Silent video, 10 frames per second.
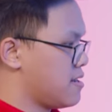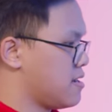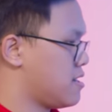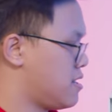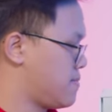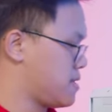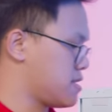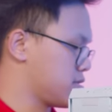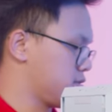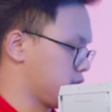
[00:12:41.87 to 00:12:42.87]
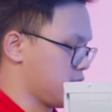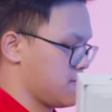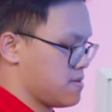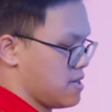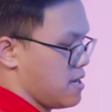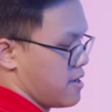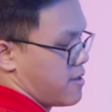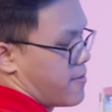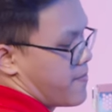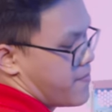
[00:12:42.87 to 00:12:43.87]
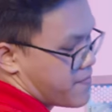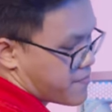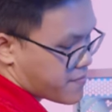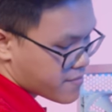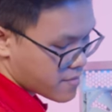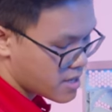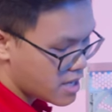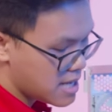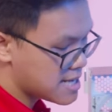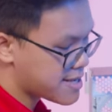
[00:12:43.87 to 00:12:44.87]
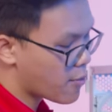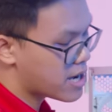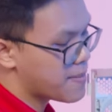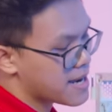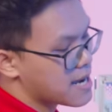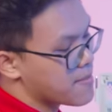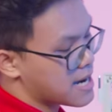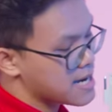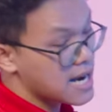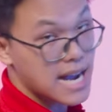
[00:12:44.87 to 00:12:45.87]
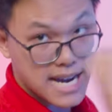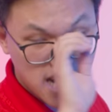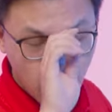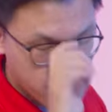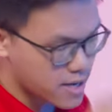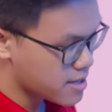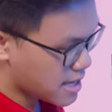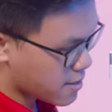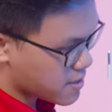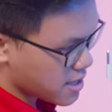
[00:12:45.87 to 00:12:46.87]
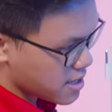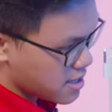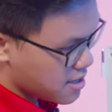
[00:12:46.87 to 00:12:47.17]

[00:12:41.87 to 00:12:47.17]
đấy trước nhá đây sau khi mà anh em gắn gắn cái ốc này nhá thì anh em thể